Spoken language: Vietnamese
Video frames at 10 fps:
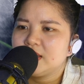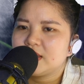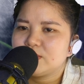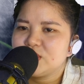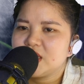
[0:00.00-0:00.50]

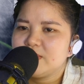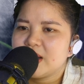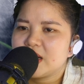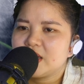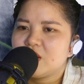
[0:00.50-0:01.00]
thậm chí
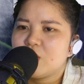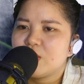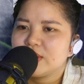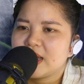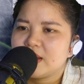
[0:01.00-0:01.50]
bắt lấy cơ
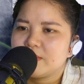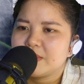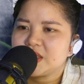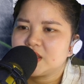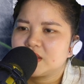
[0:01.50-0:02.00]
hội này
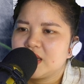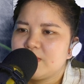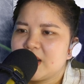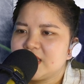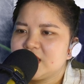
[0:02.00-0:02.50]
mà trực
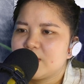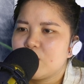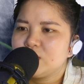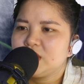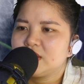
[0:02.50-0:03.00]
tiếp lấy ra
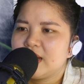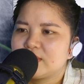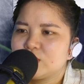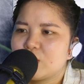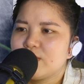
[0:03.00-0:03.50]
bốn chữ
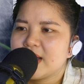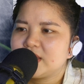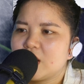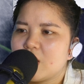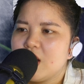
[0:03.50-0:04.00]
lão tổ ban
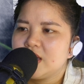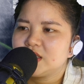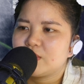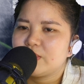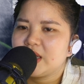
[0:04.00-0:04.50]
cho,
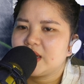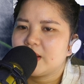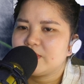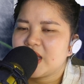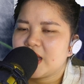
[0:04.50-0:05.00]
trong miệng
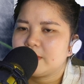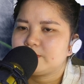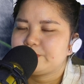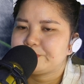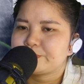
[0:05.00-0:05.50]
gầm nhẹ:
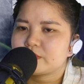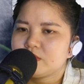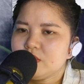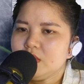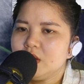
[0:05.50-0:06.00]

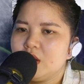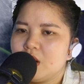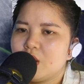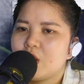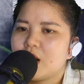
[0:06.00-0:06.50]

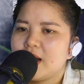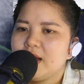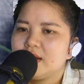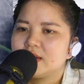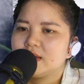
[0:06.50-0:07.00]

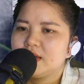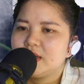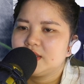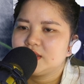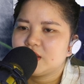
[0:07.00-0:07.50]
hỏa.
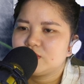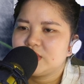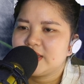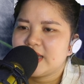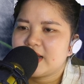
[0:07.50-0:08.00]
Trong
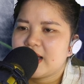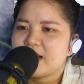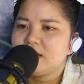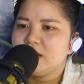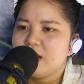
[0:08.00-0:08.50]
thời gian ngắn,